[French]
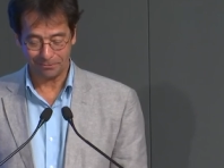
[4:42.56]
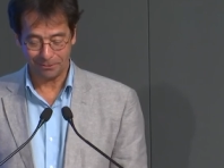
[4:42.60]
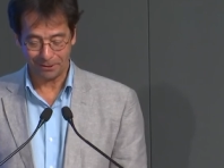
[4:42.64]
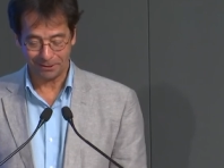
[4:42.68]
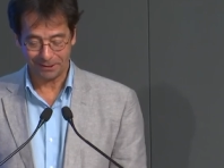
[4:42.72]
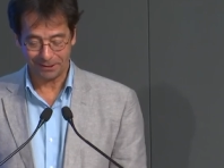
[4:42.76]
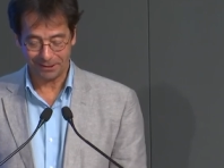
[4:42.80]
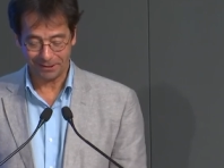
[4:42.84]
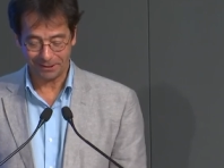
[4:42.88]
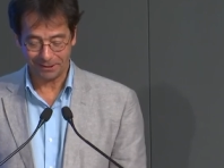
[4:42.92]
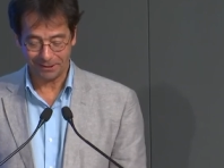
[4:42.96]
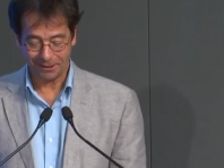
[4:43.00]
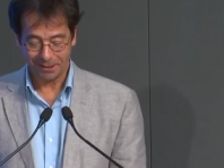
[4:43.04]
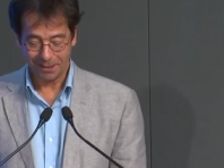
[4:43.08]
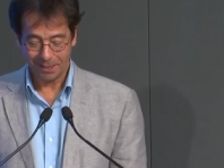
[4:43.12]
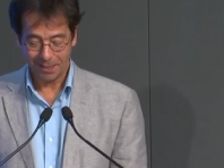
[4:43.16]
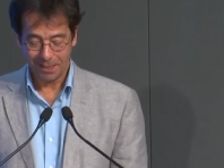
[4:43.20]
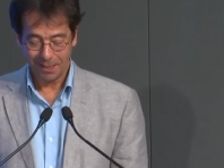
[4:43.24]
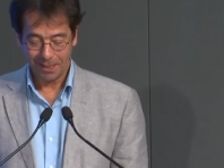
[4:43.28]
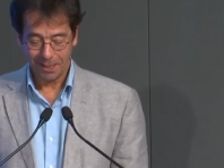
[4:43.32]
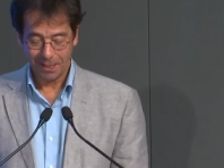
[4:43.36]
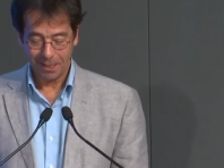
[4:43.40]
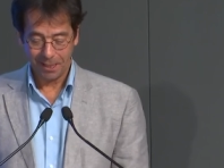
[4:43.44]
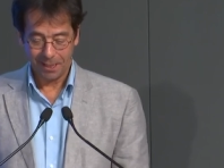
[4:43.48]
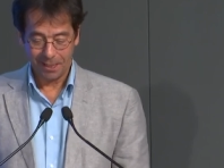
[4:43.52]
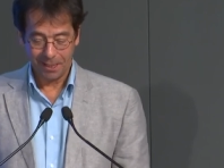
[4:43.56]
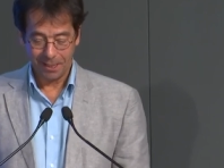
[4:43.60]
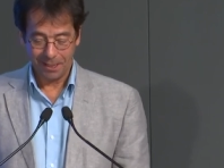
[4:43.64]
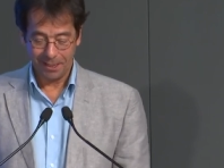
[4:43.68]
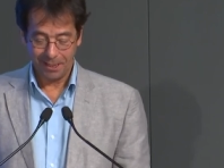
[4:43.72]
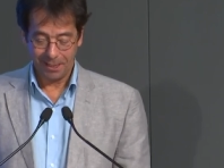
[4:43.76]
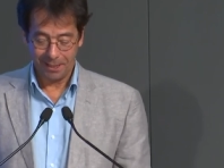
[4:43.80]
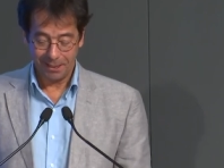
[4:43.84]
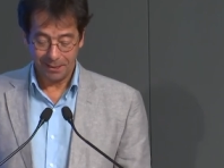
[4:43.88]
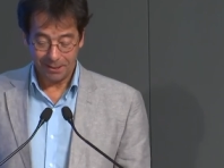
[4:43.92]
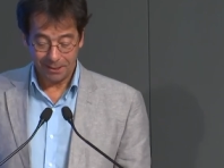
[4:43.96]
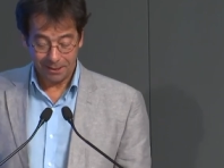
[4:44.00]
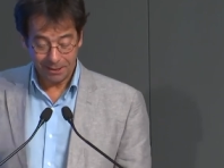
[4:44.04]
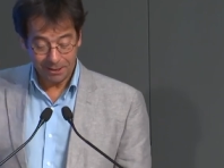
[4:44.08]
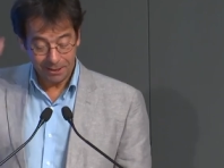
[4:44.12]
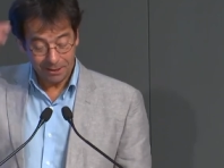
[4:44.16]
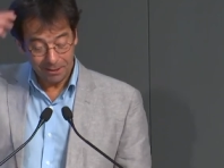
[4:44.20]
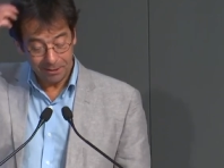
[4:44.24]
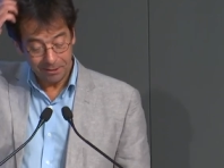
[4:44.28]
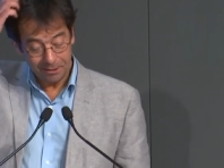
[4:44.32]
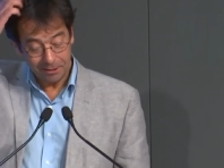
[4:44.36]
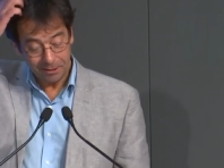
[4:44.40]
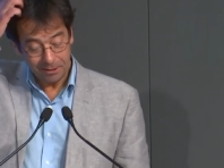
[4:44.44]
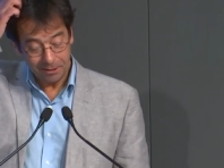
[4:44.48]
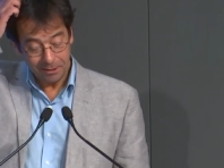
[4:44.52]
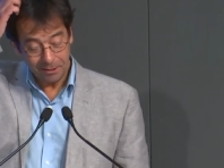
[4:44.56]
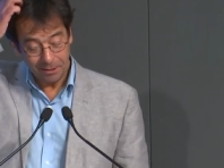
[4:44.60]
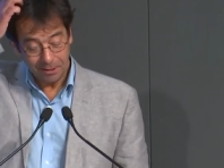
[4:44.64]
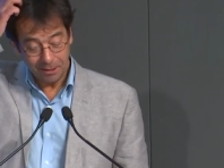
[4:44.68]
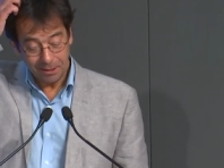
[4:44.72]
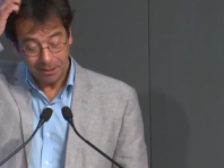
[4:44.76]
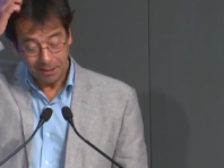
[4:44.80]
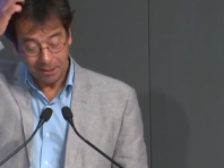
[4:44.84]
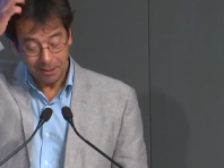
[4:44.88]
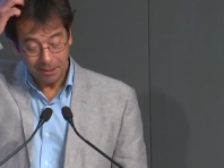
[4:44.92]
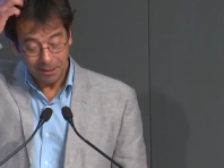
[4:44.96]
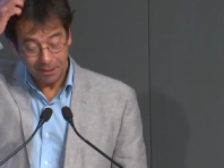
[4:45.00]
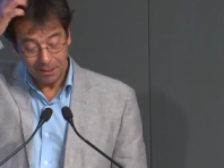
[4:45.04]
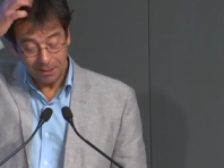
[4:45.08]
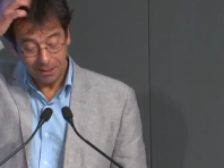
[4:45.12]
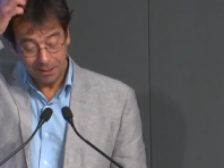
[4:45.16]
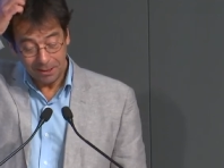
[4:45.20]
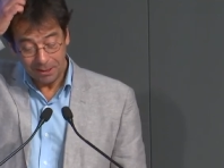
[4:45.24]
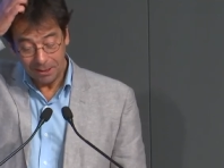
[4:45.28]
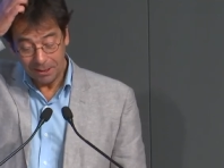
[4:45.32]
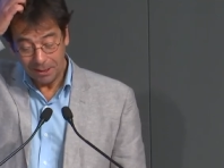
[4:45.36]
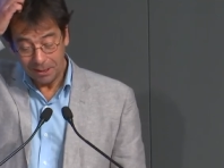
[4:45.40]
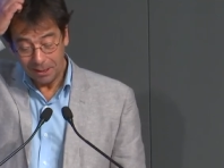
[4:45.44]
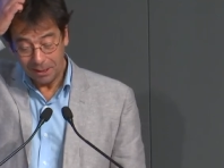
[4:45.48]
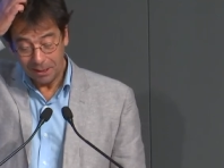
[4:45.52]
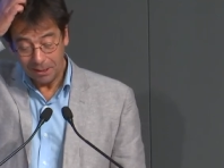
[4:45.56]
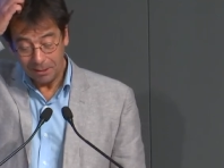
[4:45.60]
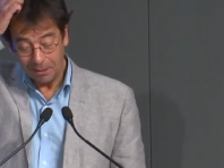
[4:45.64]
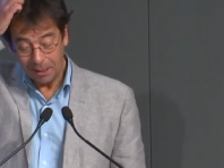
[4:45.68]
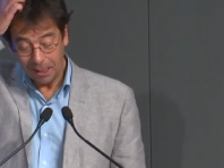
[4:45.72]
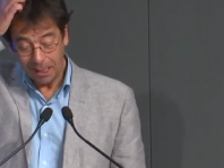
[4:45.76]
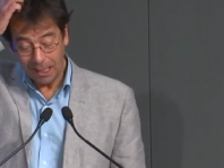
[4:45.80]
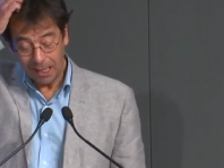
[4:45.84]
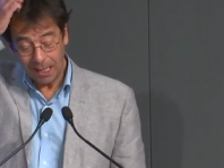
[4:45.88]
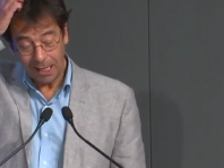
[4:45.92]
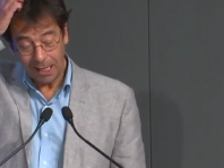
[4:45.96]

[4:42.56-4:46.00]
faire, exploser le mur tel que l'a dit Missiki. Et,